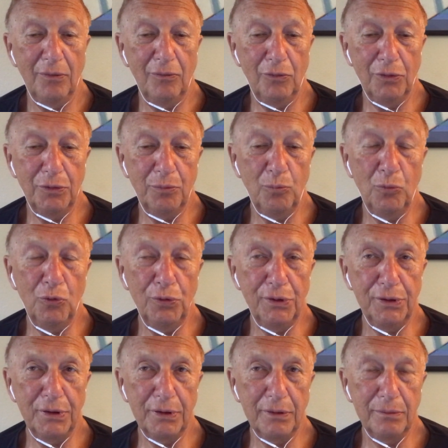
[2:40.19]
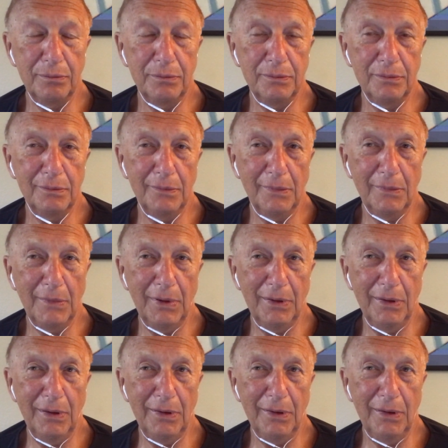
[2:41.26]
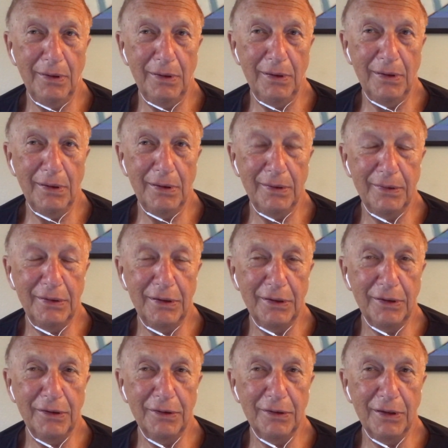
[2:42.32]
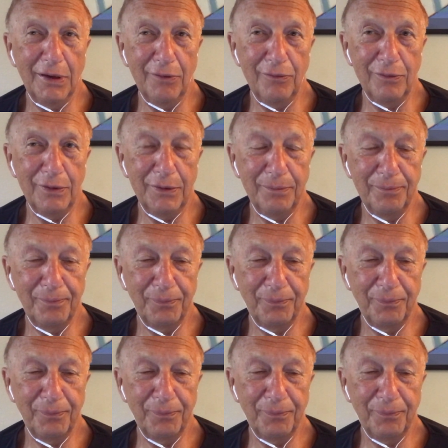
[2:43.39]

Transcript: Вот мусор э, э, для головы,